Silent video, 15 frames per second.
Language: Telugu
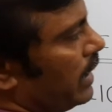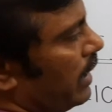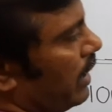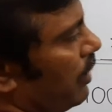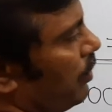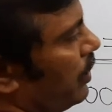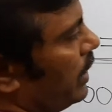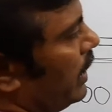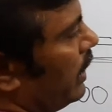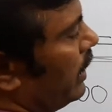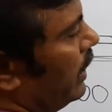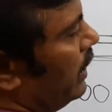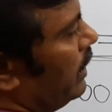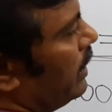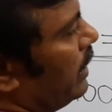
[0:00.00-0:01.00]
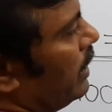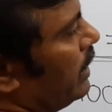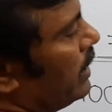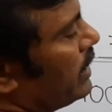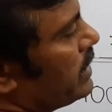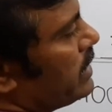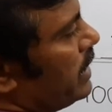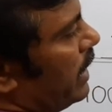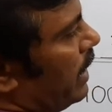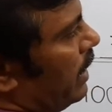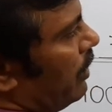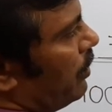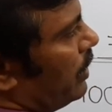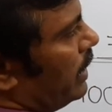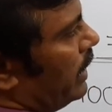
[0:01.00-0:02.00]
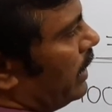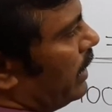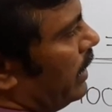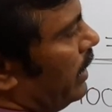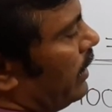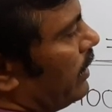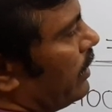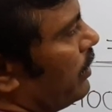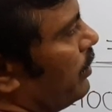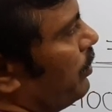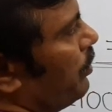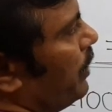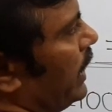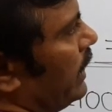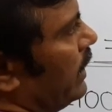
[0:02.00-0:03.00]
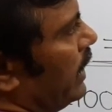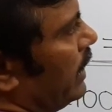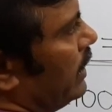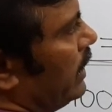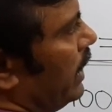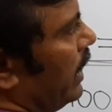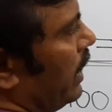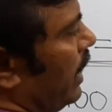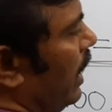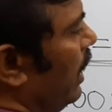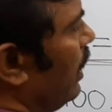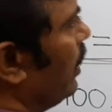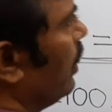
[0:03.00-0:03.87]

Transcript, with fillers: చక్కెర వడ్డీకి సరళ వడ్డీకి మధ్య తేడా